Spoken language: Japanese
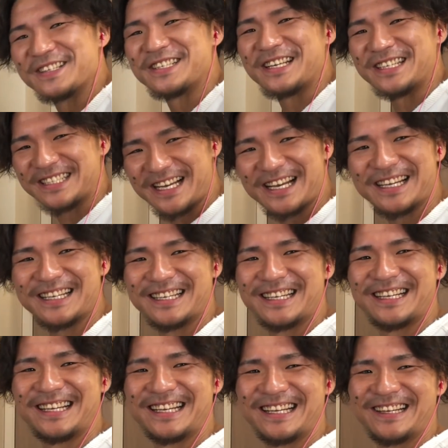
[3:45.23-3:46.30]
うやつじゃないですか
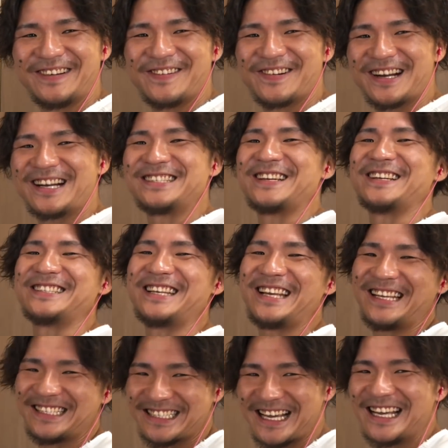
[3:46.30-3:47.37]
怒られちゃうやつじゃな
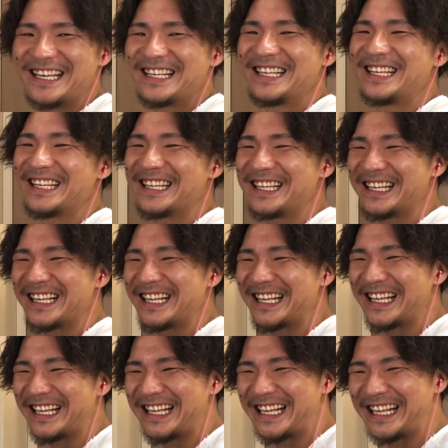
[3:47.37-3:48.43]
いで
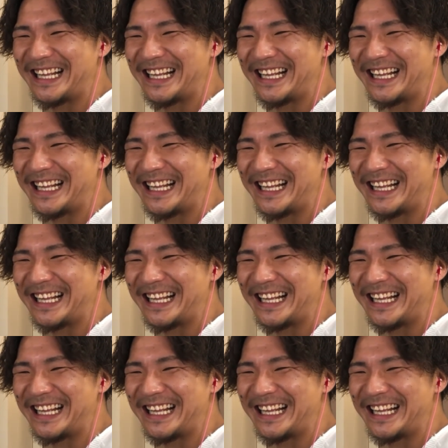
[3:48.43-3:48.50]
す